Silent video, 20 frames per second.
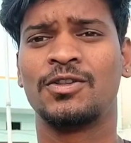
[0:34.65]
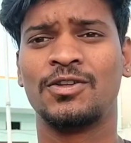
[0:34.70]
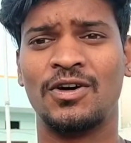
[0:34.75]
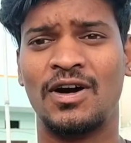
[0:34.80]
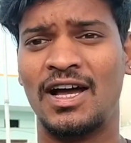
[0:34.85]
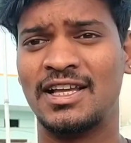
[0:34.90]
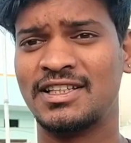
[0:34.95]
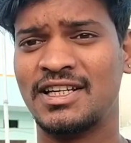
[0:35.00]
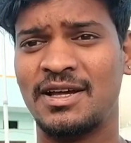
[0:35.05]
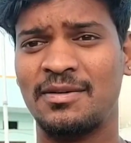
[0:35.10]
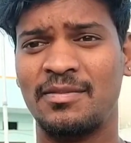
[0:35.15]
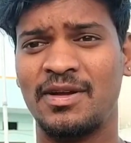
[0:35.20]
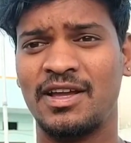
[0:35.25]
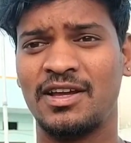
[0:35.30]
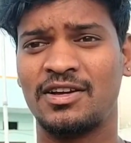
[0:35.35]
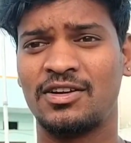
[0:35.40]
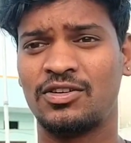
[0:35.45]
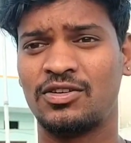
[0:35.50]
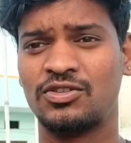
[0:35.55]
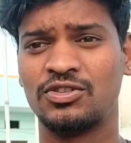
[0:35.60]
तो आज ना
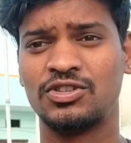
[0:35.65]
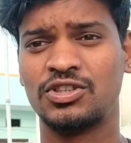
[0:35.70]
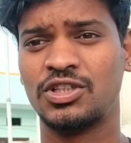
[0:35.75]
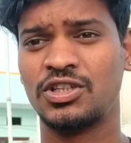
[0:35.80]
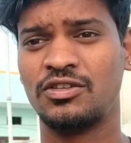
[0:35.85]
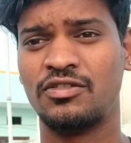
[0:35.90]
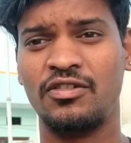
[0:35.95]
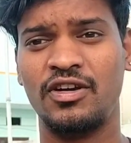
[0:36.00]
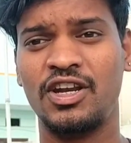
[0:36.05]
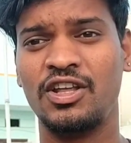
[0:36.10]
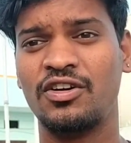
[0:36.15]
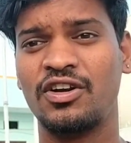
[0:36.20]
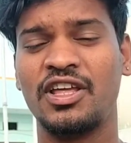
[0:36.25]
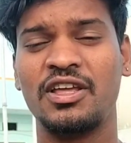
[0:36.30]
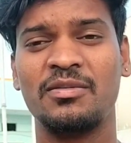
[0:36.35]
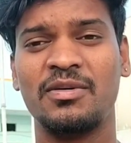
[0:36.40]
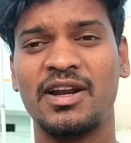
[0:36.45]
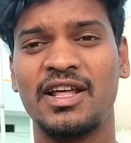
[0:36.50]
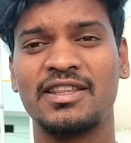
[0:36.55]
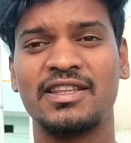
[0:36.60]
मैं कुछ वीडियो
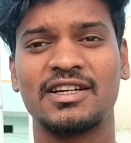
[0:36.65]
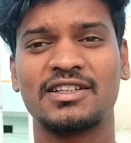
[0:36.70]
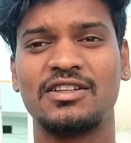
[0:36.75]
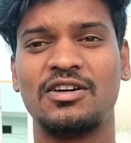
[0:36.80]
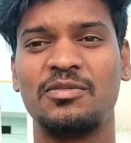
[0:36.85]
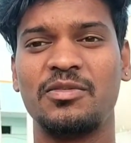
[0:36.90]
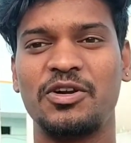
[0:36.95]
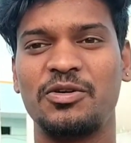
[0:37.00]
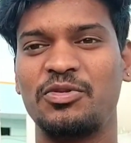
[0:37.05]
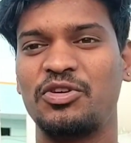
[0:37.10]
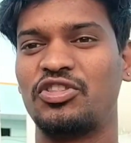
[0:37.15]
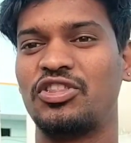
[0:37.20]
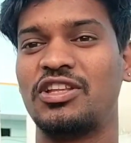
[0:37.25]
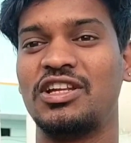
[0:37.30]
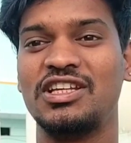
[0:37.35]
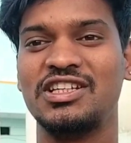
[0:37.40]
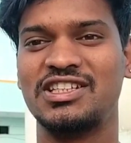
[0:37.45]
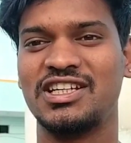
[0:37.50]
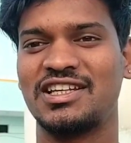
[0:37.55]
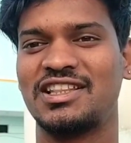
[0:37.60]
नहीं बना सकता हूँ मेरे में
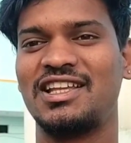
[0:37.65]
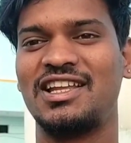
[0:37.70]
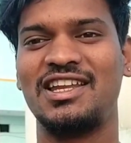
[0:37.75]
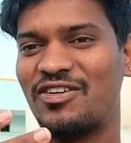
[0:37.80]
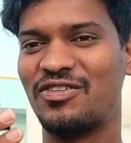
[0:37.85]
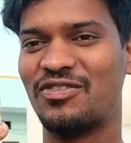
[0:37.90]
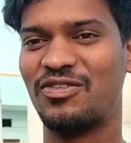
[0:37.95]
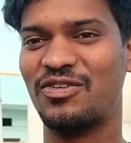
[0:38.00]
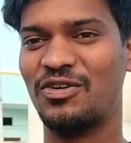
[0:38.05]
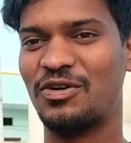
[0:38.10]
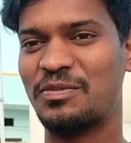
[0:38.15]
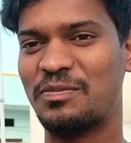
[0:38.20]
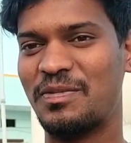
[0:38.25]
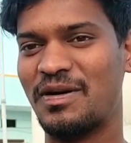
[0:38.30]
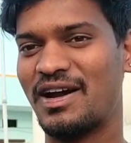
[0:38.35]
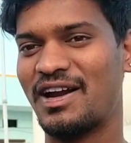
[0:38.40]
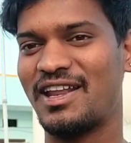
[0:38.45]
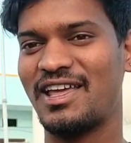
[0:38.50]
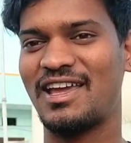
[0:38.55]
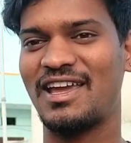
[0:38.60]
उतनी शक्ति नहीं है कौन
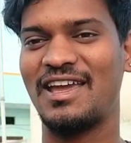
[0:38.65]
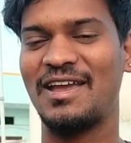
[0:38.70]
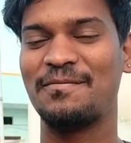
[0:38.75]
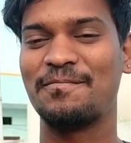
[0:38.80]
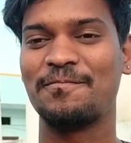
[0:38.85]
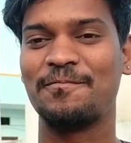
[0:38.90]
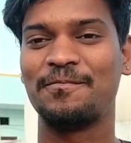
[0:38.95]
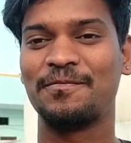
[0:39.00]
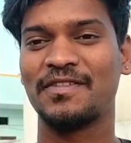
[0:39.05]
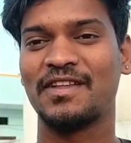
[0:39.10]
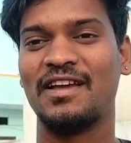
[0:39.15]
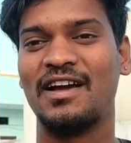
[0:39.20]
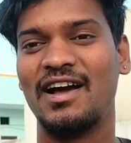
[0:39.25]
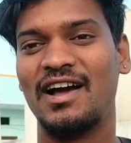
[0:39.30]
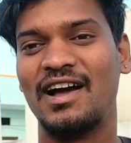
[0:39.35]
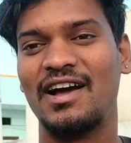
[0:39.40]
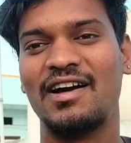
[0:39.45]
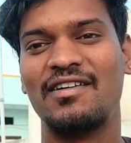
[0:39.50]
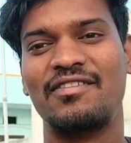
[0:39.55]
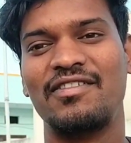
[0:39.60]
पकड़ के
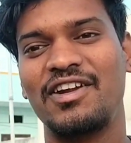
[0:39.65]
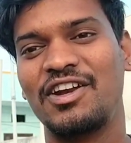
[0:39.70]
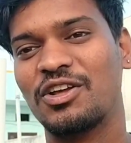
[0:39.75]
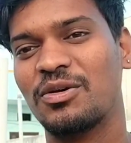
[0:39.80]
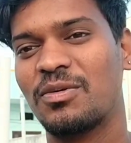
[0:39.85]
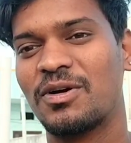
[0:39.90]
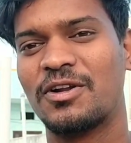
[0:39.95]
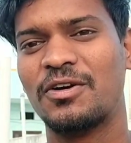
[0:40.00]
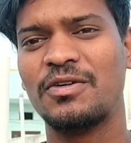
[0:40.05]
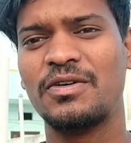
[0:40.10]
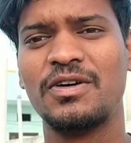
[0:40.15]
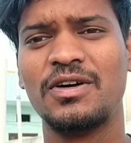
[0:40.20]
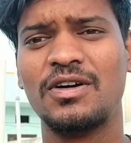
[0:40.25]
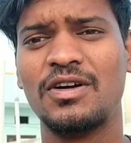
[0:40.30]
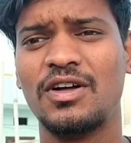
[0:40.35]
आ, वीडियो बनाओ